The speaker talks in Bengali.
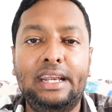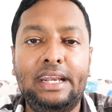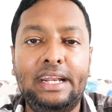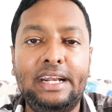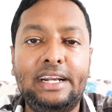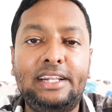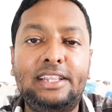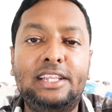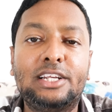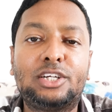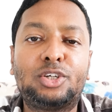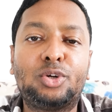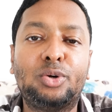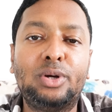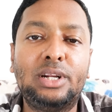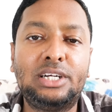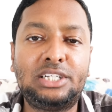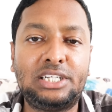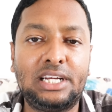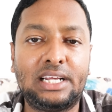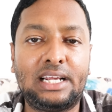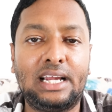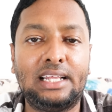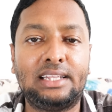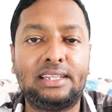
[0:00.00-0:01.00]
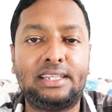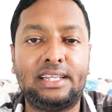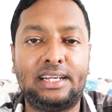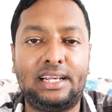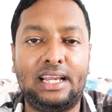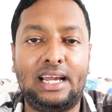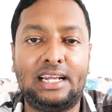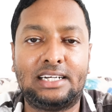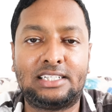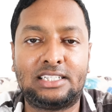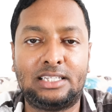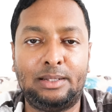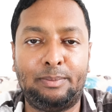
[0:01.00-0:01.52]
নির্দেশনা সেখান
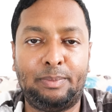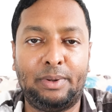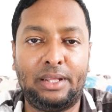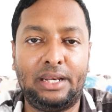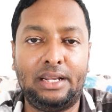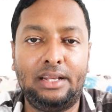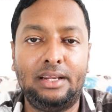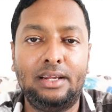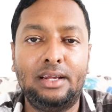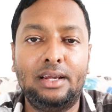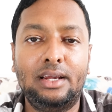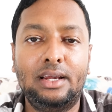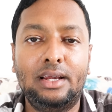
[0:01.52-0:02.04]
থেকে আসতে পারে